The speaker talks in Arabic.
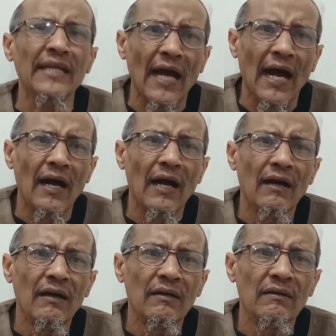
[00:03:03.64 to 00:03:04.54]
حلها
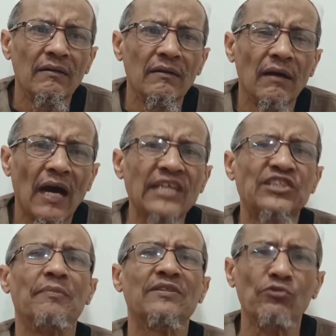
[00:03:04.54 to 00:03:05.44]

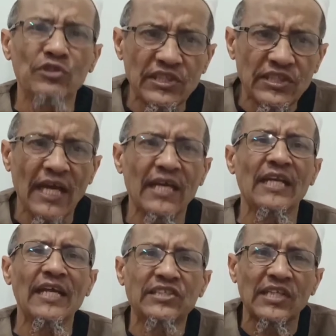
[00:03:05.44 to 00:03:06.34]
أزمة
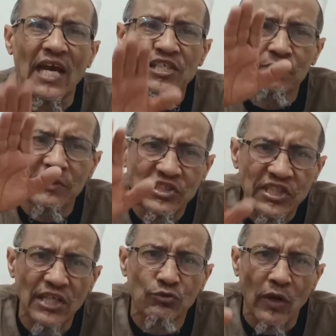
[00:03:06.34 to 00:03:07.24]
الجزائر ليست أزمة
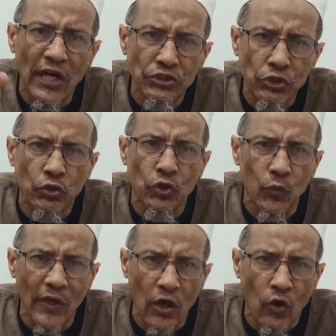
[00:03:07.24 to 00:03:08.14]
زيت ولا
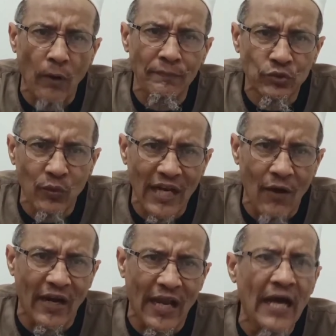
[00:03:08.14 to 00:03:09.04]
سكر ولا خبز
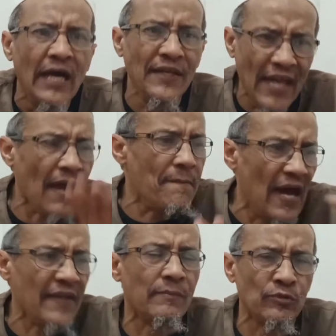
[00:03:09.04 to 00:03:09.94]
ولا ولا
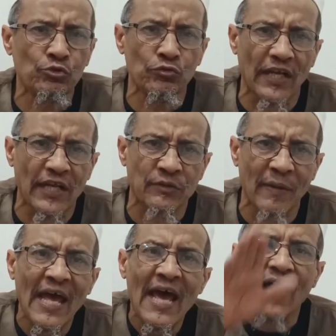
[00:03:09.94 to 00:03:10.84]
نعم هذه موجودة
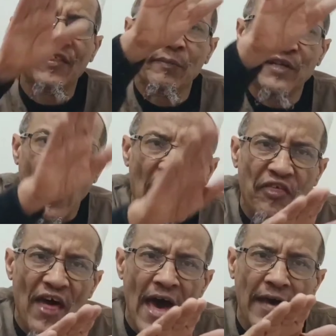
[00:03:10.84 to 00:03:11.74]
الأزمة هذه من
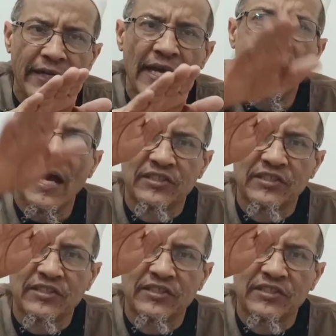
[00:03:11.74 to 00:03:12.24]
آثار